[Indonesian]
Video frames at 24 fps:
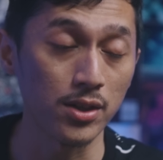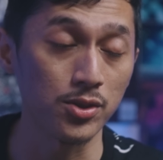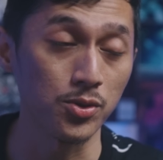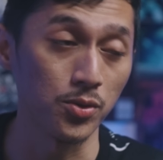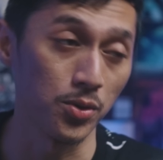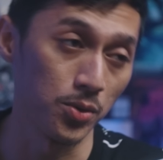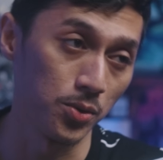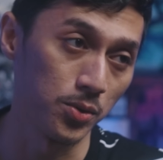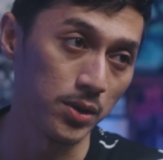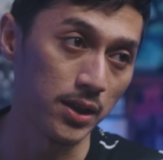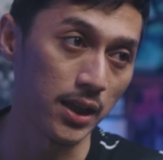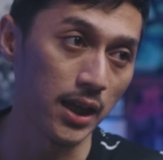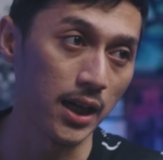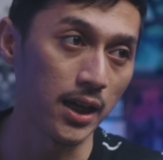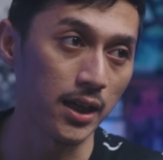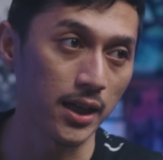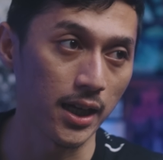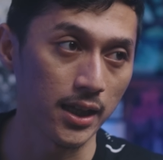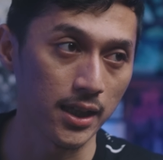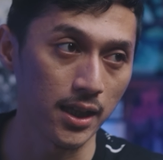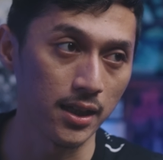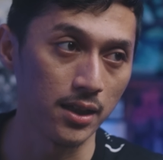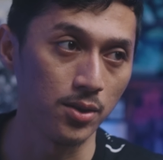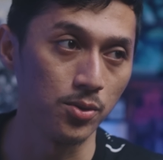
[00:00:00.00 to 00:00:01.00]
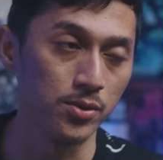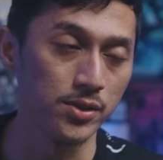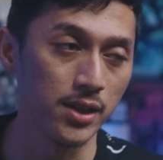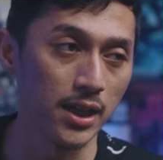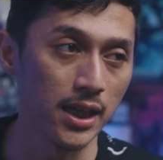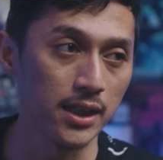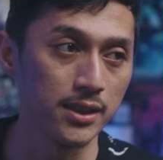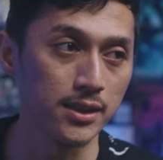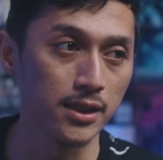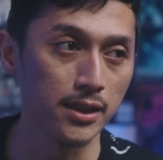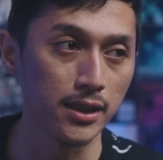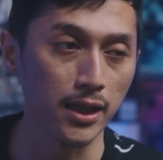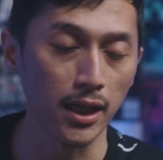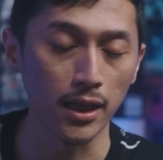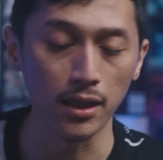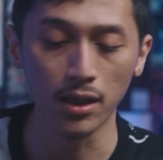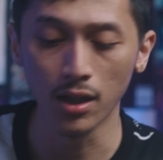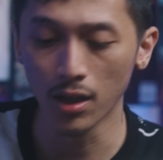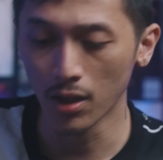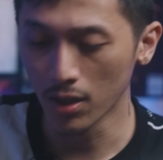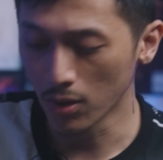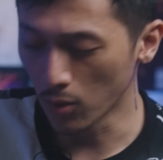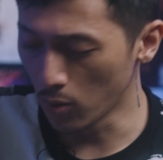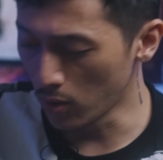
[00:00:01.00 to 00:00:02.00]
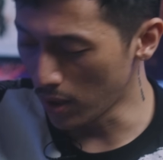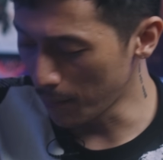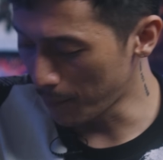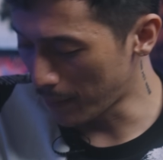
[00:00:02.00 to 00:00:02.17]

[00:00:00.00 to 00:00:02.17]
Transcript: so good lah kayak tadi gue jelasin kan gue